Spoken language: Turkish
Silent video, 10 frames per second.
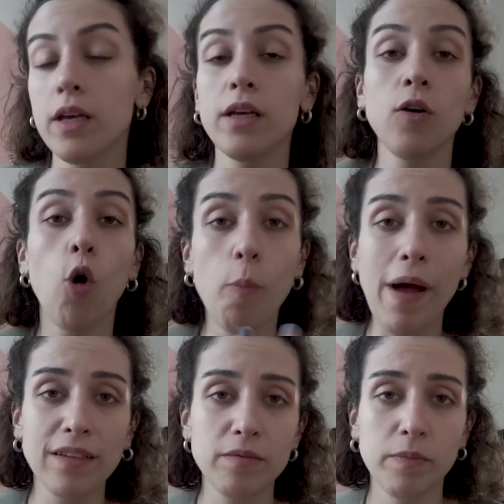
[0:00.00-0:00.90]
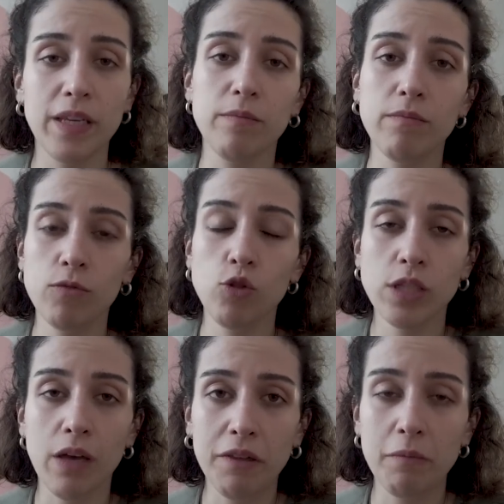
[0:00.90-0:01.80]
E, o ben benim çok
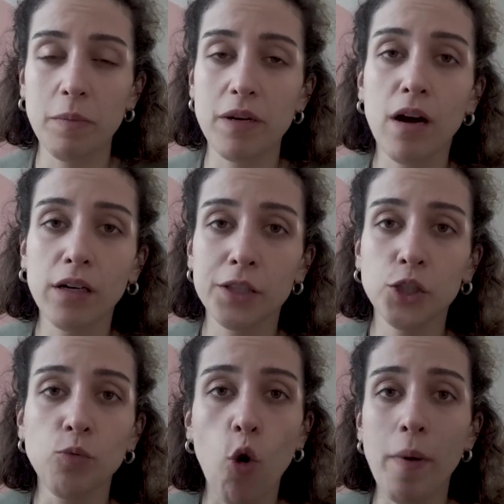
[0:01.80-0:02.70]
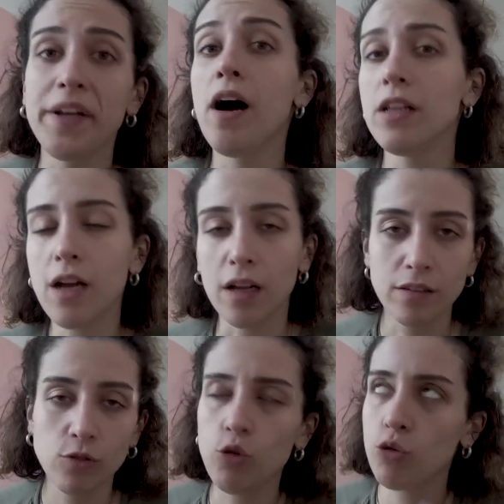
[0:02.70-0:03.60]
sevdiğim de bir arkadaşım. O ben Alkan.
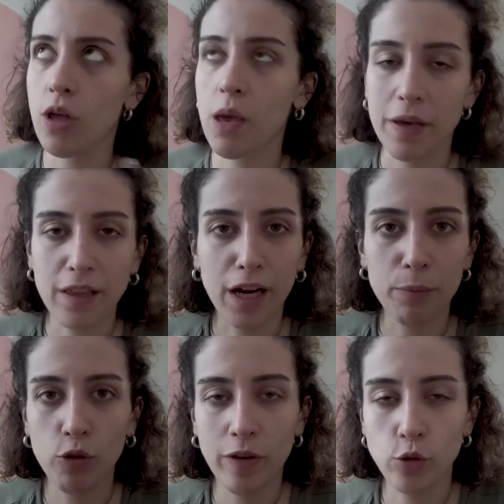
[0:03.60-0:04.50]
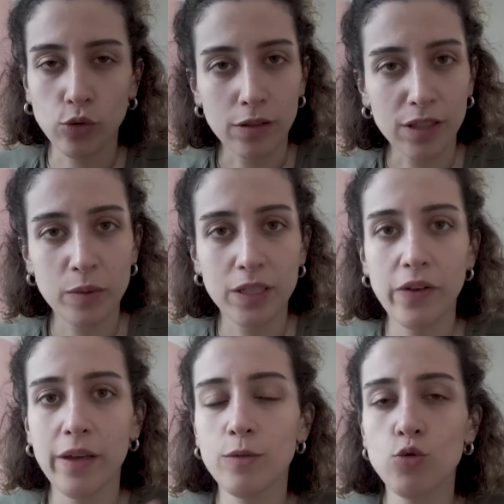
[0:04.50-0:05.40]
Çok güzel yemekler yapıyor ve çok tatlı biri
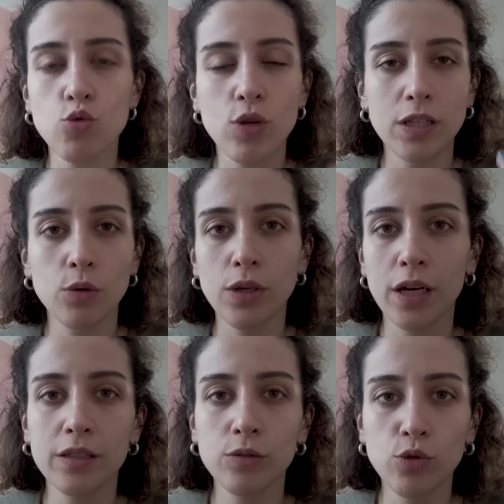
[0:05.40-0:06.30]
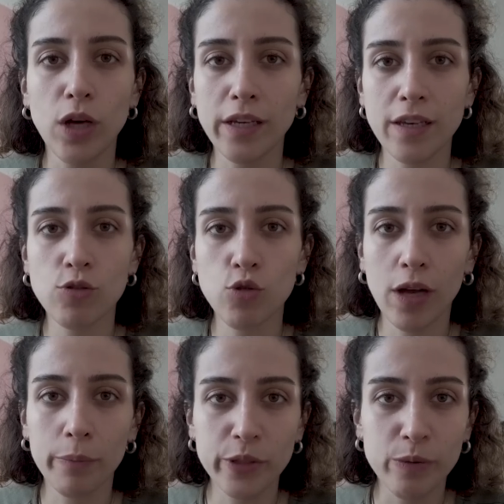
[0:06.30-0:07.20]
ve sürekli olarak dünyayı geziyor
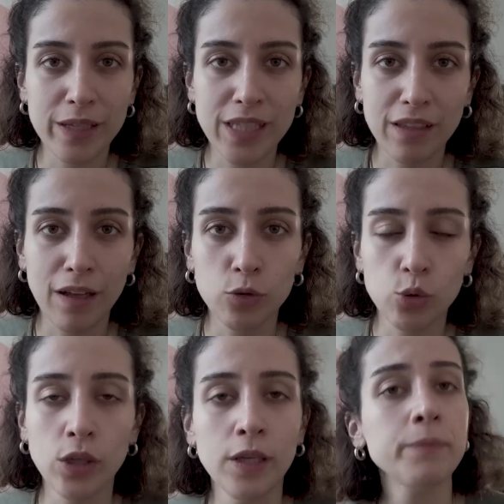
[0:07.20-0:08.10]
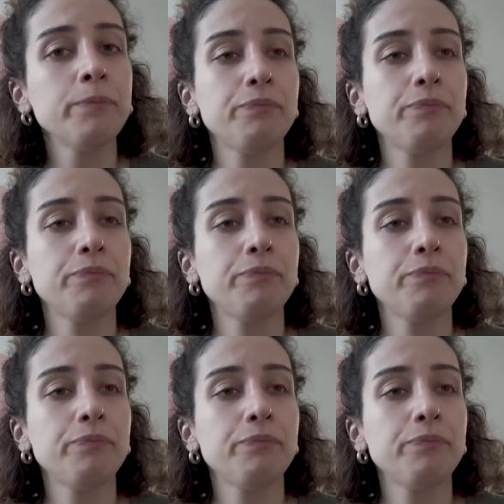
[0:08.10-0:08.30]
yaptığı meslekten dolayı.